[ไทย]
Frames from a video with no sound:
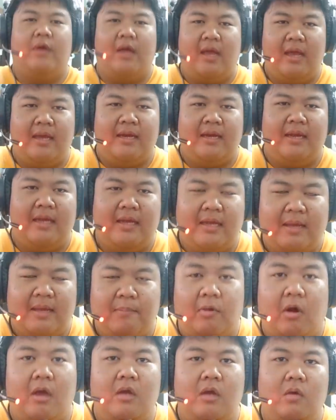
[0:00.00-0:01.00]
ไว้ให้นะ
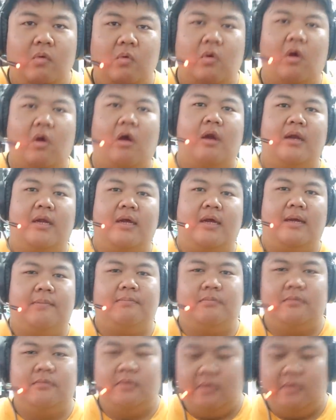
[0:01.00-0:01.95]
บอกให้รู้ก่อนนะครับ